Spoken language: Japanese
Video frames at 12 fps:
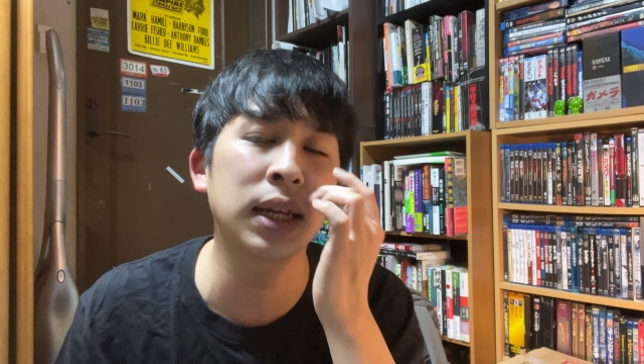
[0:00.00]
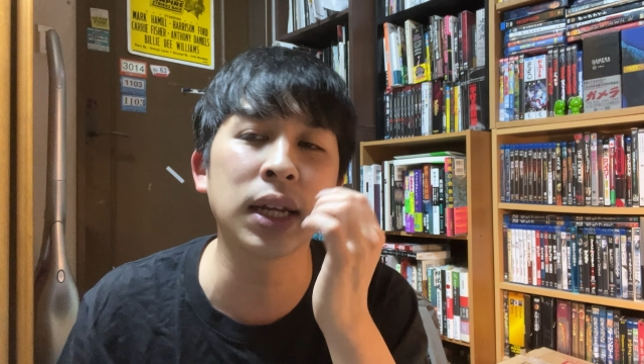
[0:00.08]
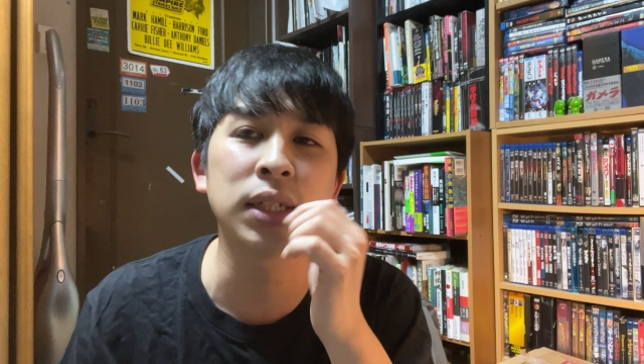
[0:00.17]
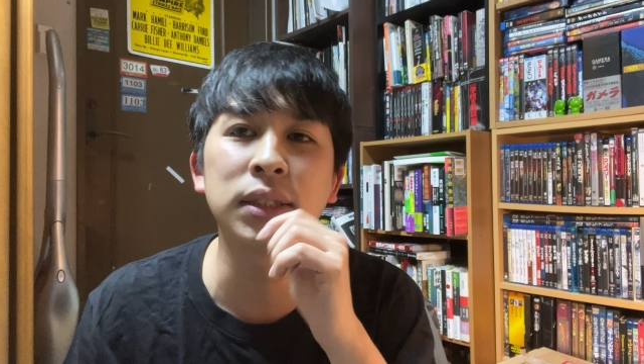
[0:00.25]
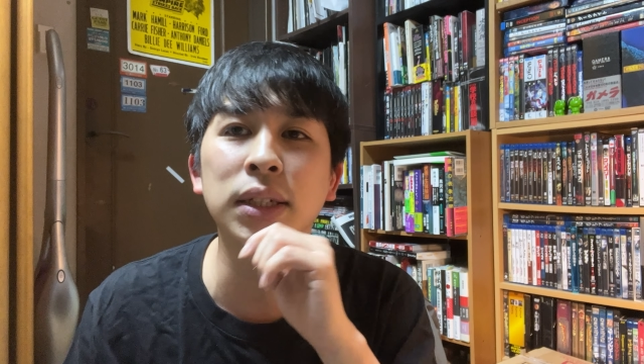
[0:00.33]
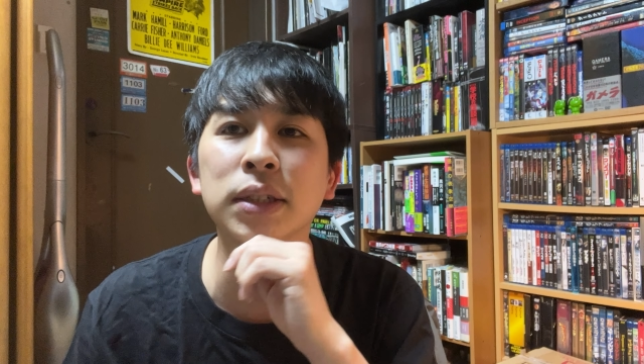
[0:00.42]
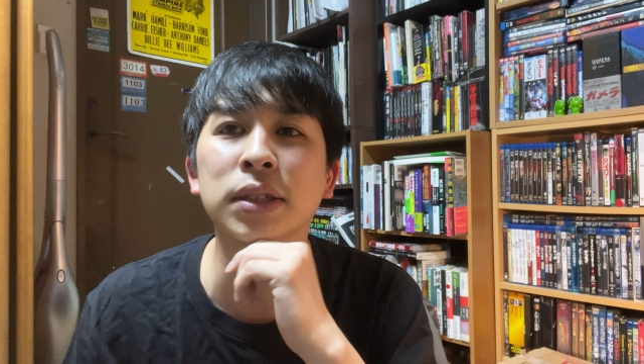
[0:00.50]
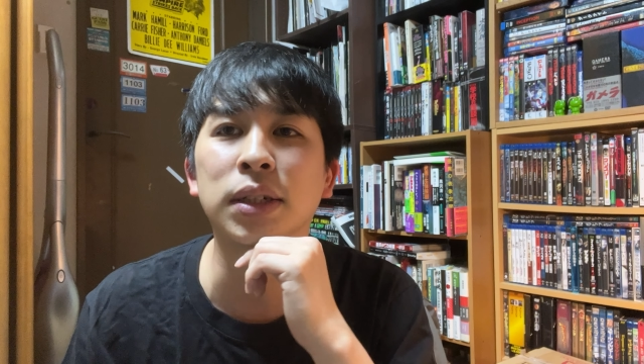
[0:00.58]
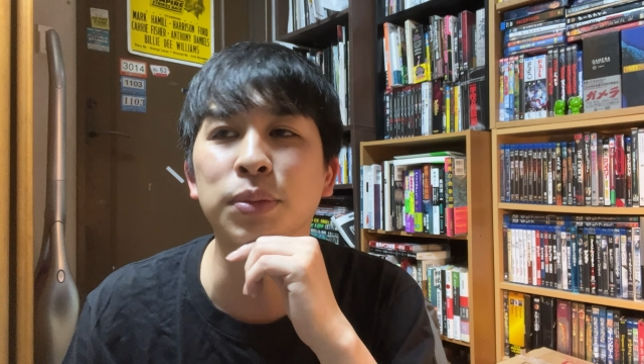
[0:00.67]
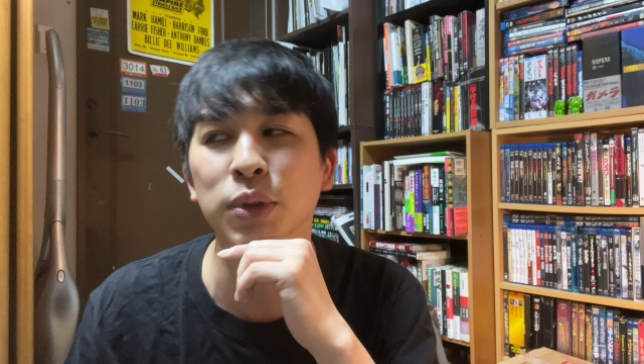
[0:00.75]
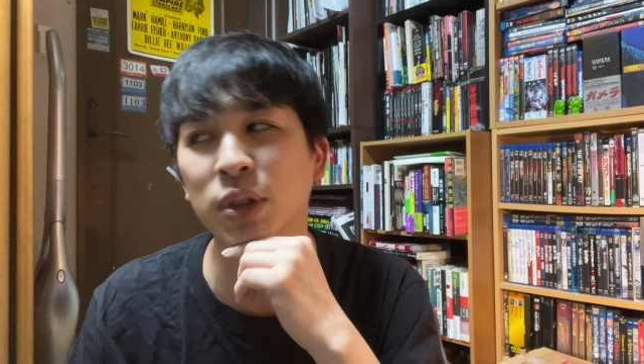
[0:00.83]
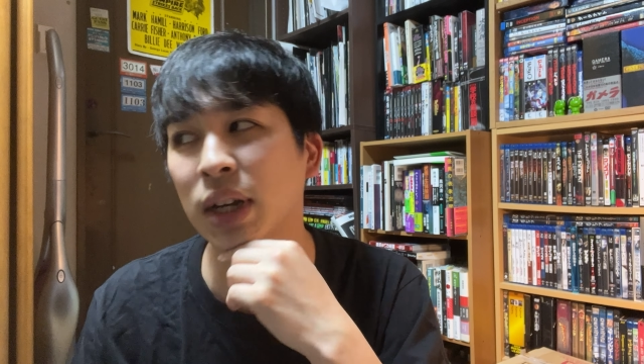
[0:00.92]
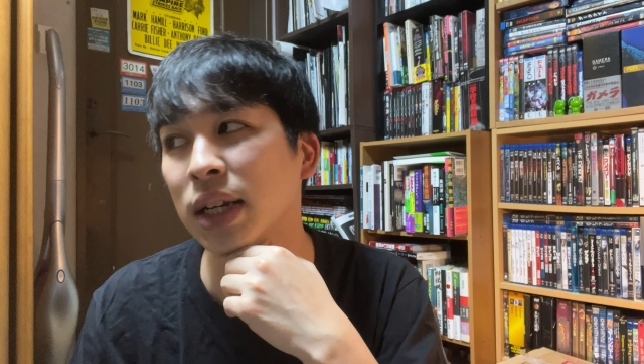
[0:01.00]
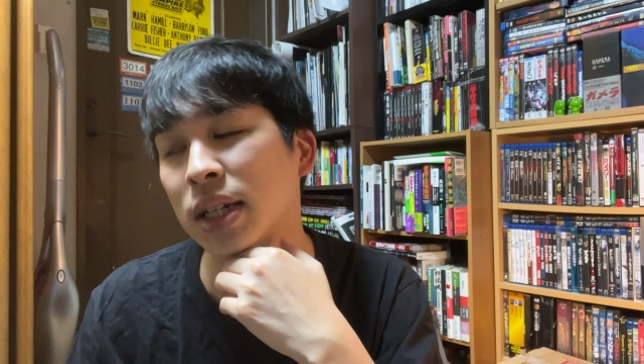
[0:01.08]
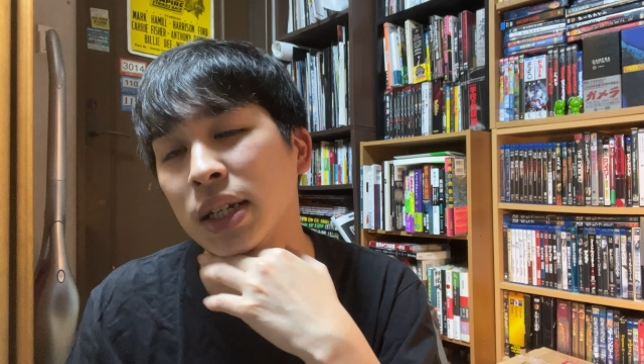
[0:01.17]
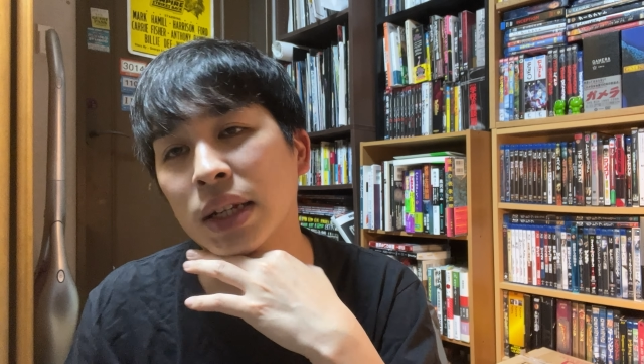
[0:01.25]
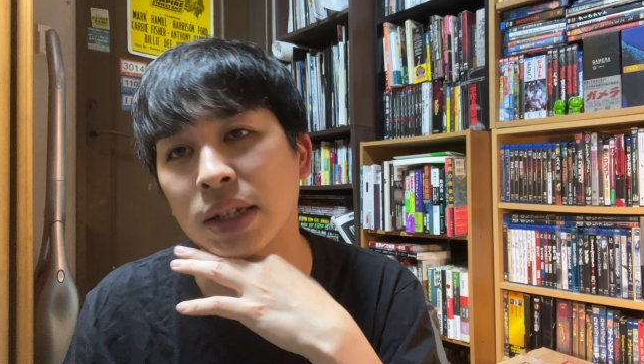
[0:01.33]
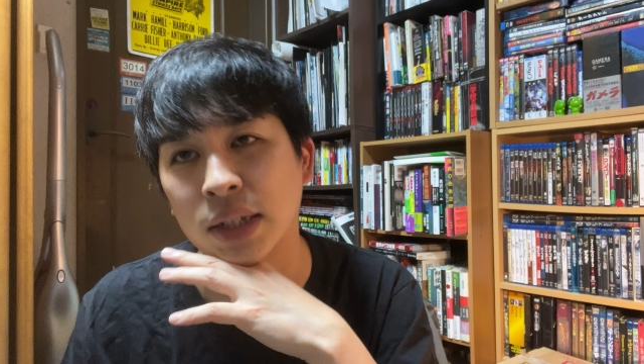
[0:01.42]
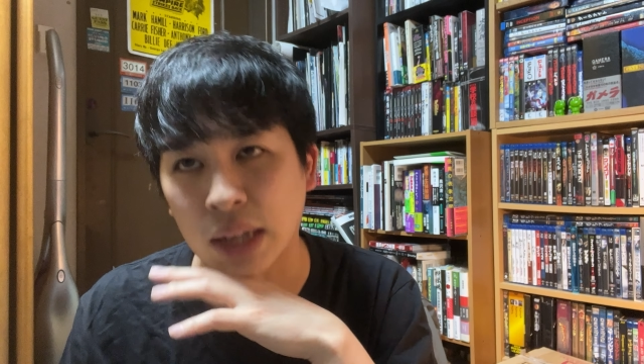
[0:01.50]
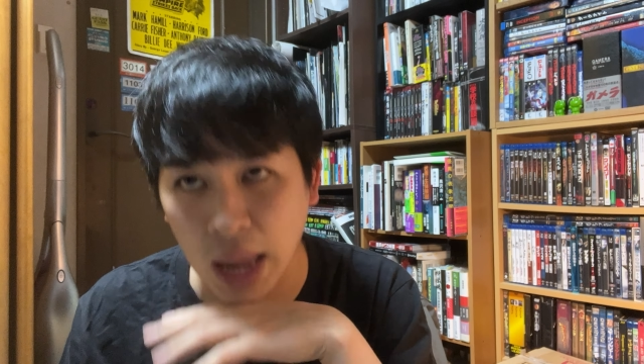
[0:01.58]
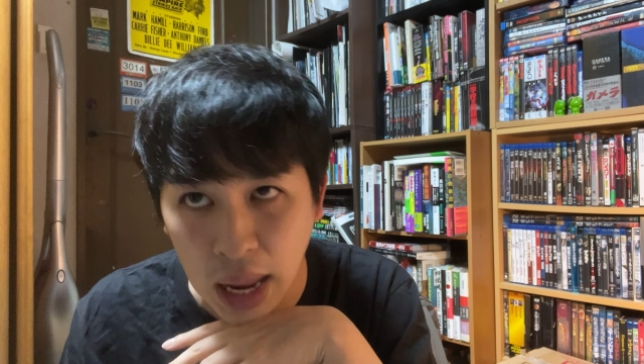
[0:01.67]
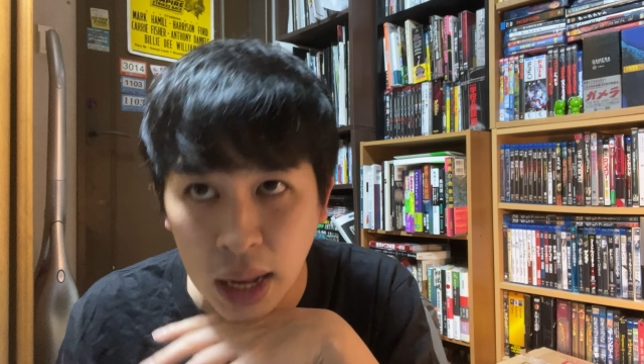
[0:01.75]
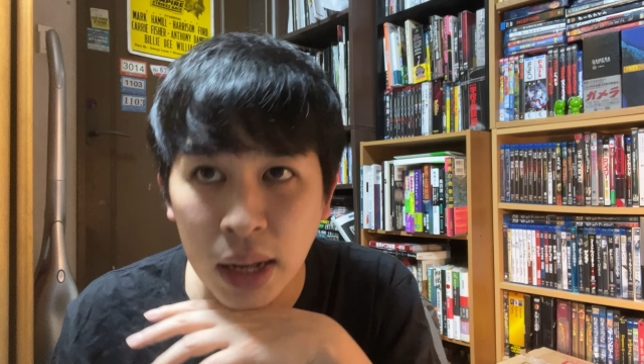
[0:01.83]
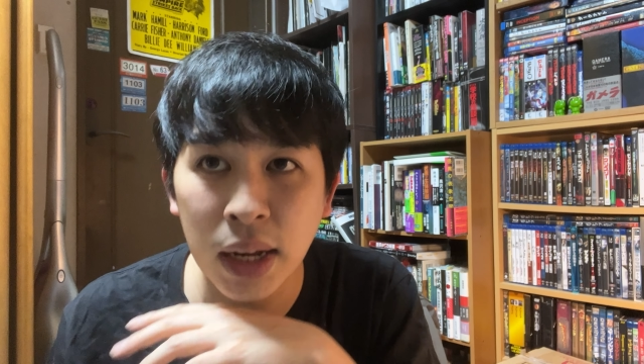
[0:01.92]
変ですね。難しいです
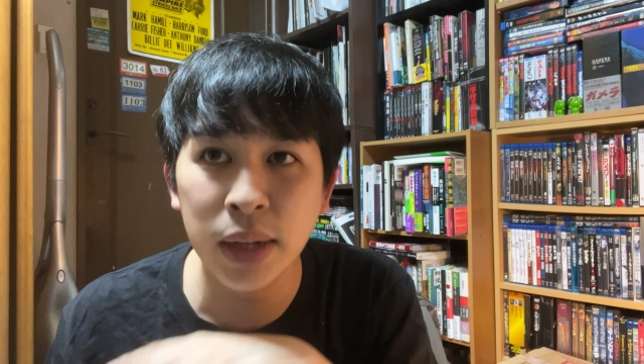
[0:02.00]
ね。